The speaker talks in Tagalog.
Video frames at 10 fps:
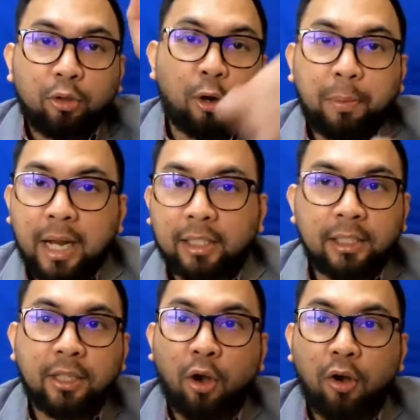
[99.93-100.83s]
tropa
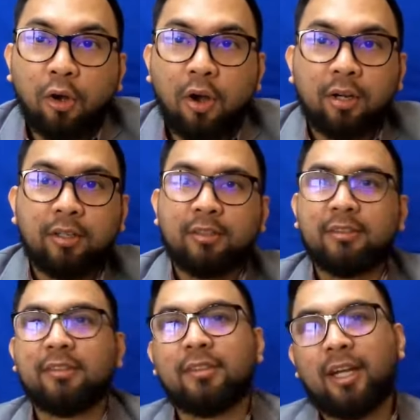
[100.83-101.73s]
natin sa Hong Kong.
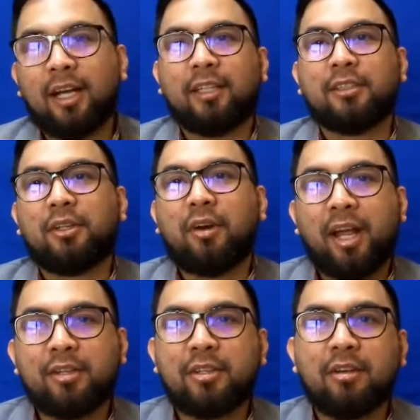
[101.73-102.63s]

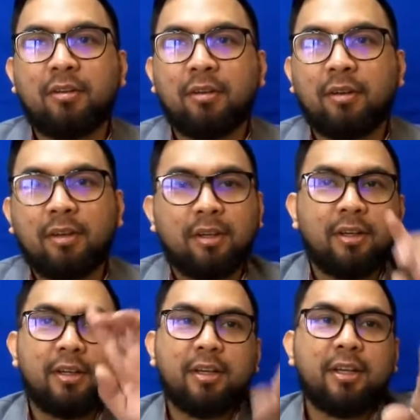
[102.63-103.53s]
Grace,
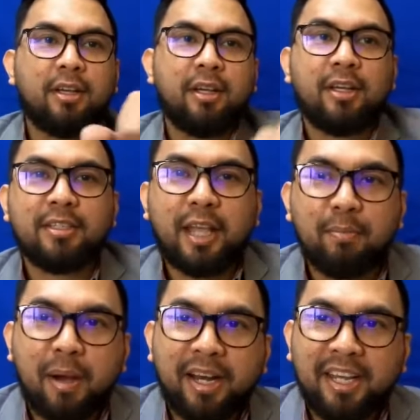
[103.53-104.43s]

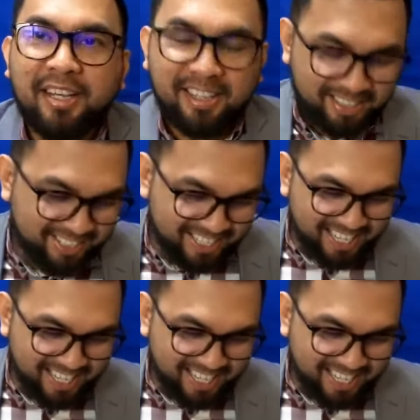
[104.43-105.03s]
save money.